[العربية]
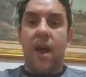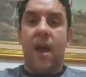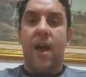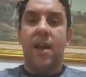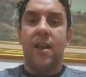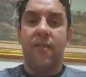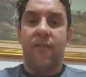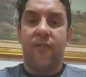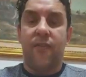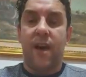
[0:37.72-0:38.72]

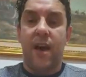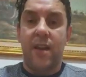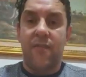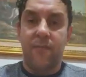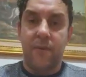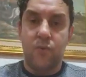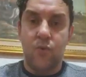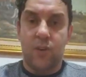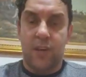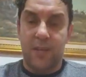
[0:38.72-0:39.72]
الف الف
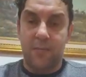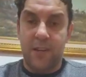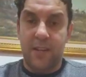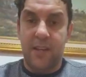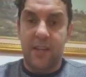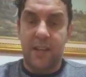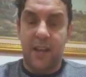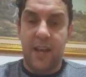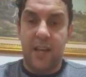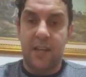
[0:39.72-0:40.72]
مبروك عيد ميلاد النادي
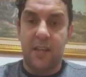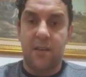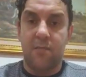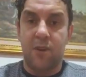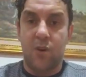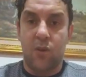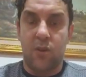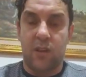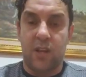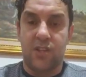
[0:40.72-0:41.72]
الاهلي
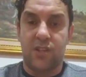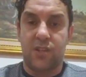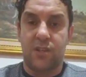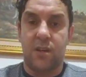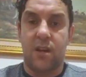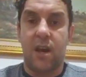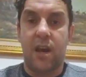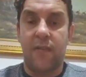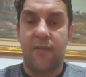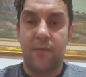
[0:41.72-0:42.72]
113
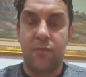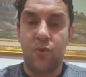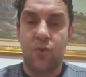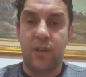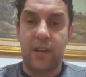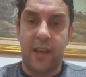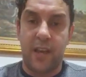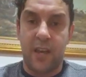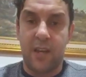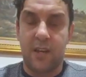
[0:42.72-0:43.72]
الف مبروك
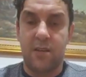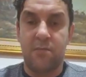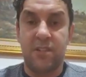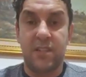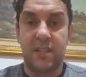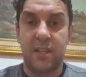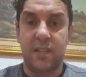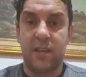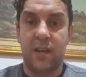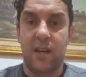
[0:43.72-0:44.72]
للكيان لمجلس
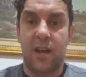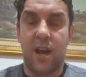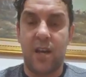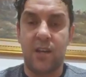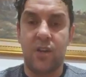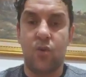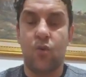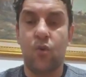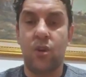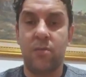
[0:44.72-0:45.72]
الاداره الحالي
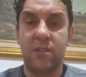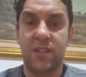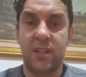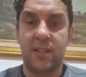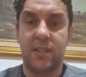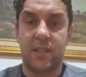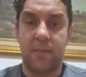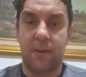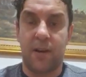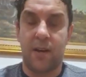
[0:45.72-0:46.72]
وكل المجالس
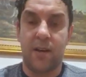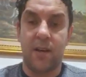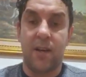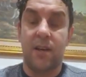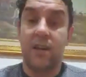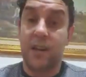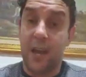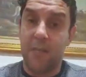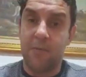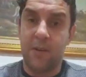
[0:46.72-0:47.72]
السابقه
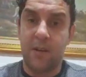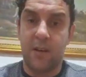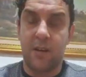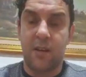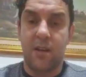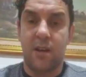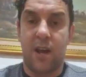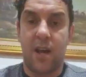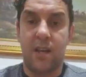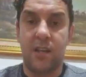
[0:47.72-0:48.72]
للاعبين
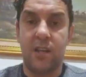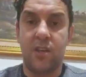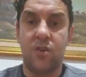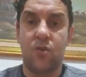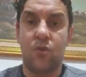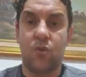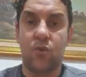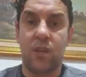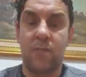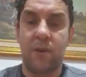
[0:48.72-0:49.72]
الحاليين
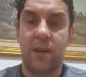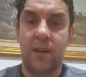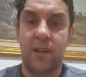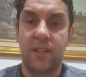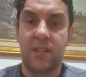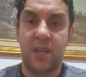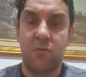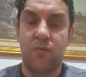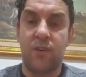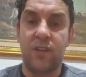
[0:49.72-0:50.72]
والقدامى اللي
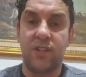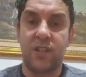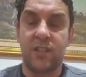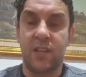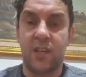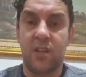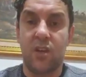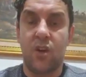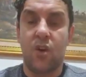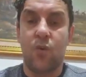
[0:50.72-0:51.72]
ساهموا في الانجازات
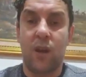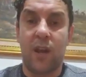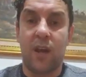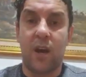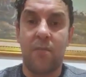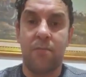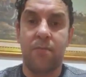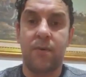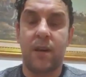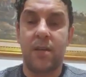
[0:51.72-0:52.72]

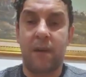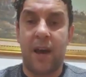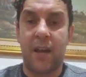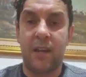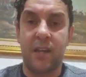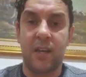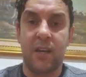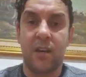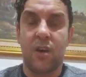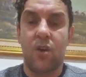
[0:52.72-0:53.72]
والالقاب
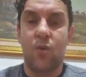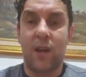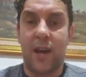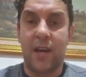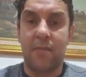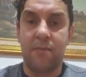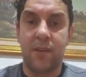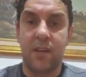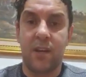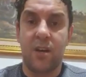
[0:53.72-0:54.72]
المحلية
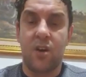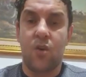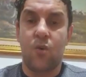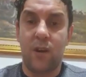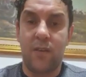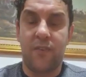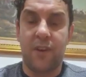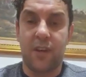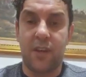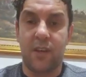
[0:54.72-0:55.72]
والعربية
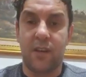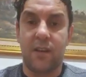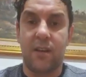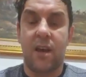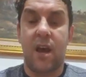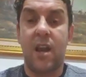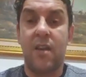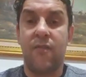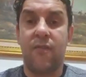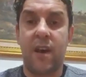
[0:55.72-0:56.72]
والأفريقية
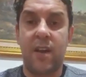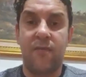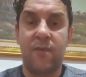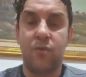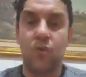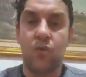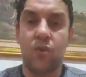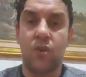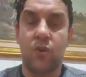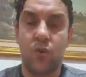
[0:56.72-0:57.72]
ألف ألف
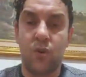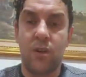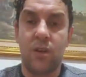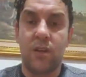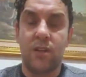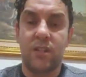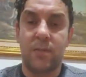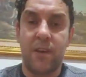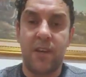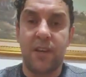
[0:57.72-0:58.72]
مبروك لكل
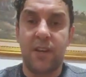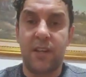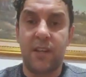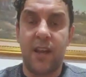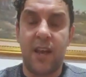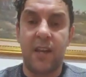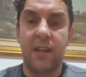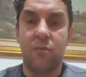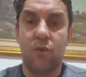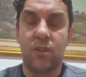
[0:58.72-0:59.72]
جماهير النادي الأهلي
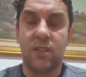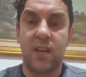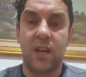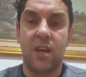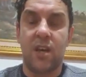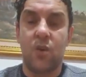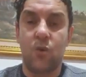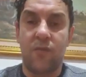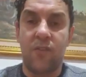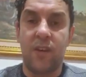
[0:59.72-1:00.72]
المخلصة
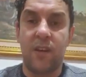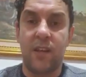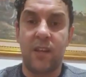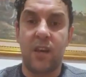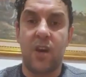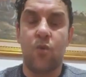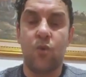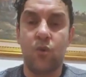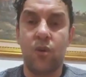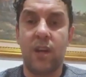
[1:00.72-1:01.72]
الوفية النادية
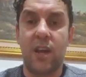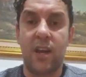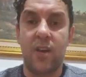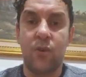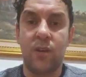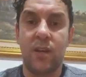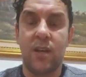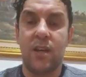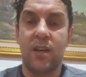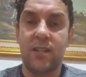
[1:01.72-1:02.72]
والكل الأهلاوية
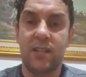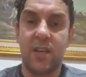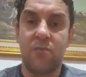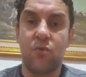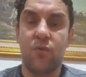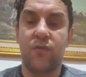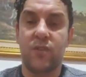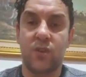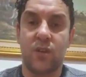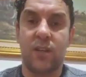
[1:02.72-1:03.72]
اللي ساهموا في
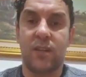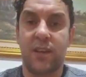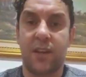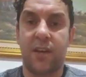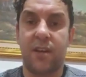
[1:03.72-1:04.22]
صنع تاريخ